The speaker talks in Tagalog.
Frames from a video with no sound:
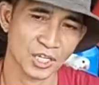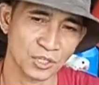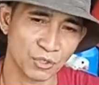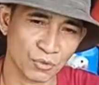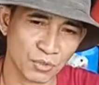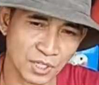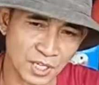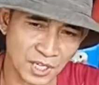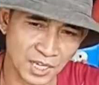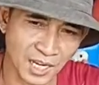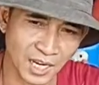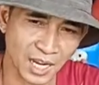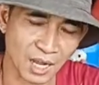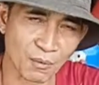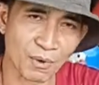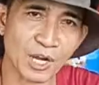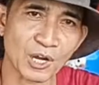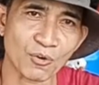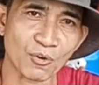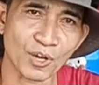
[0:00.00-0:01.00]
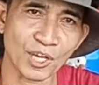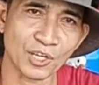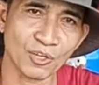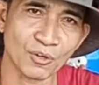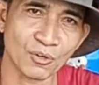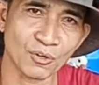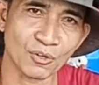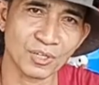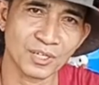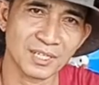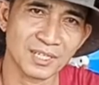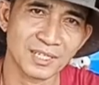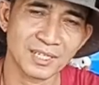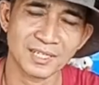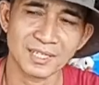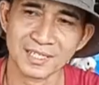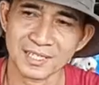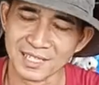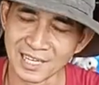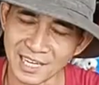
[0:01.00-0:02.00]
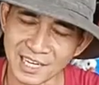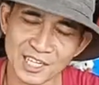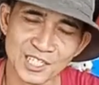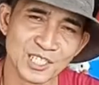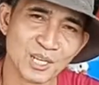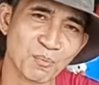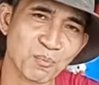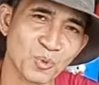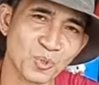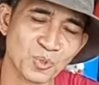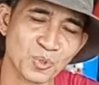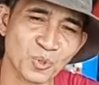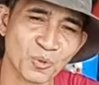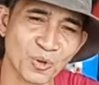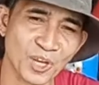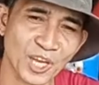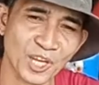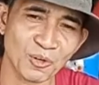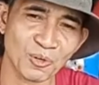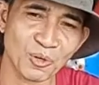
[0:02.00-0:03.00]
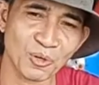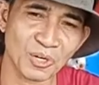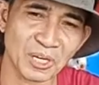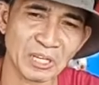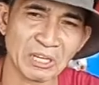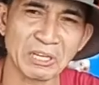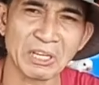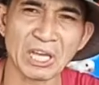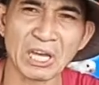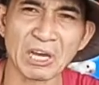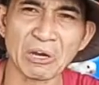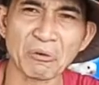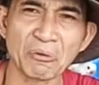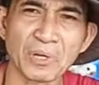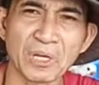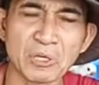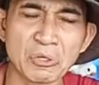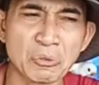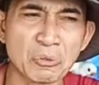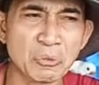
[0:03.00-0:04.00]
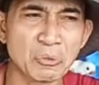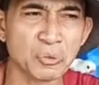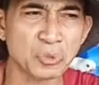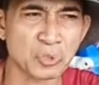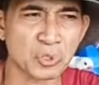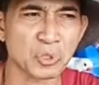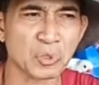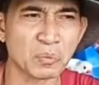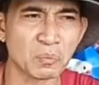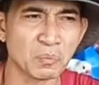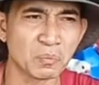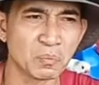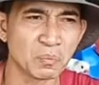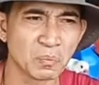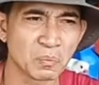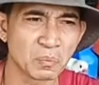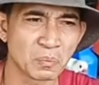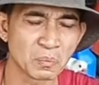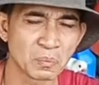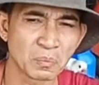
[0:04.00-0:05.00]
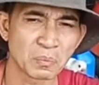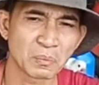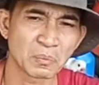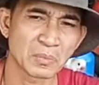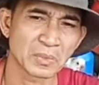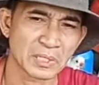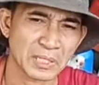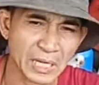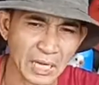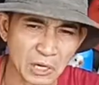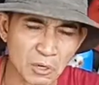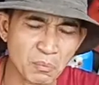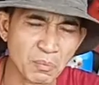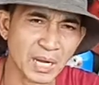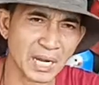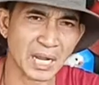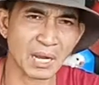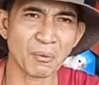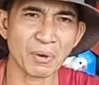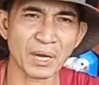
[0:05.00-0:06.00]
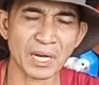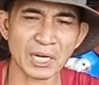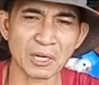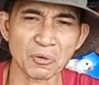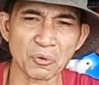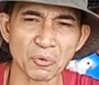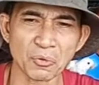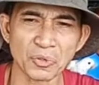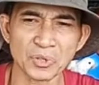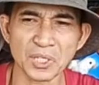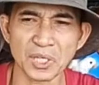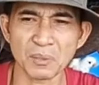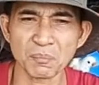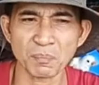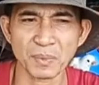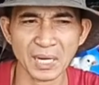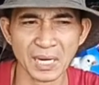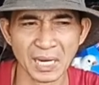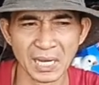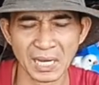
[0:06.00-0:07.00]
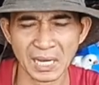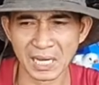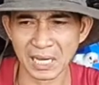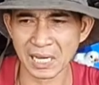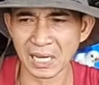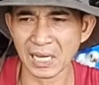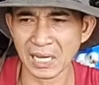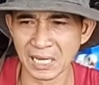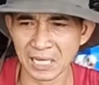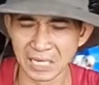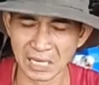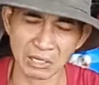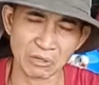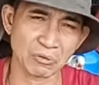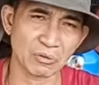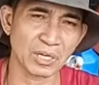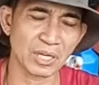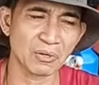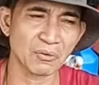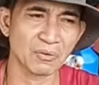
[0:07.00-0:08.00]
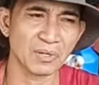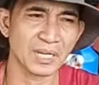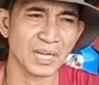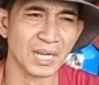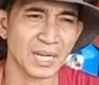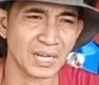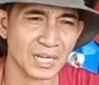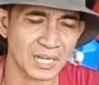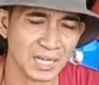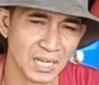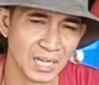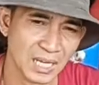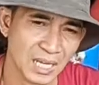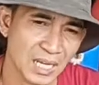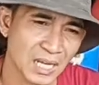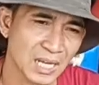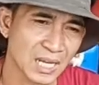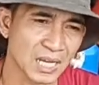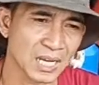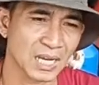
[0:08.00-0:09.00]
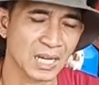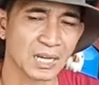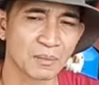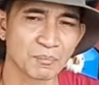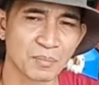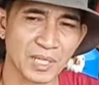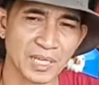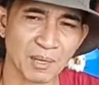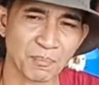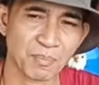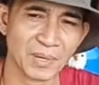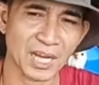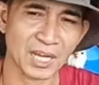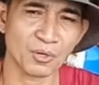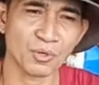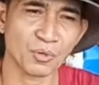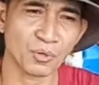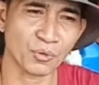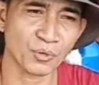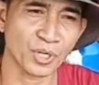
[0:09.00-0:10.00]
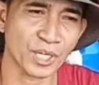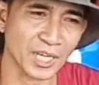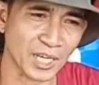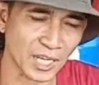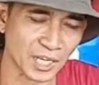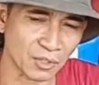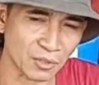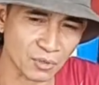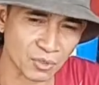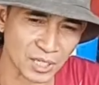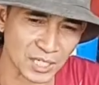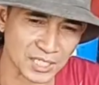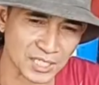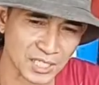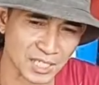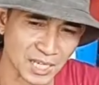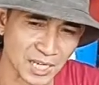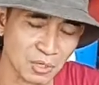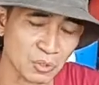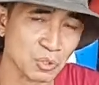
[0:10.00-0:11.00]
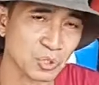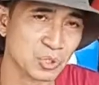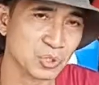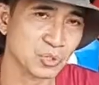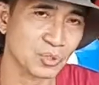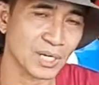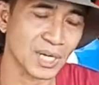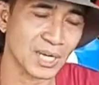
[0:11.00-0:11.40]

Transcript: yung ginagawa ko idol galing sa puso ko idol hindi ako nag youtube na gumagawa ng content para ganun-ganun lang. Pinaplano ko na yun, idol, kasi ang gusto